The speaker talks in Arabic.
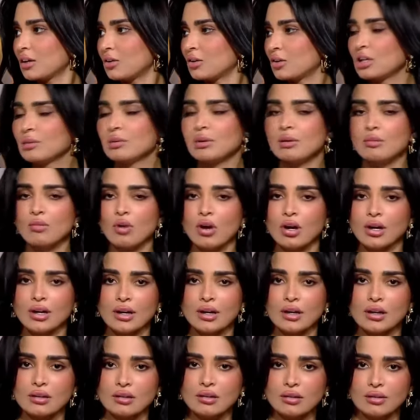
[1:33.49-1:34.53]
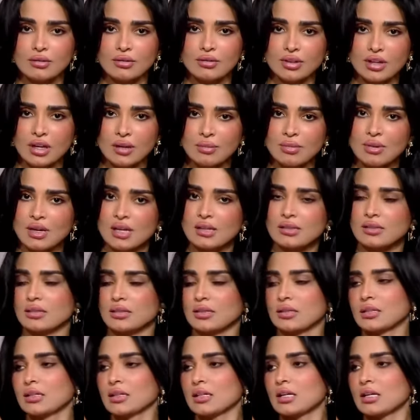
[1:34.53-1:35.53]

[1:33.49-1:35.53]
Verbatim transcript: علب المويه فيها بلاستيك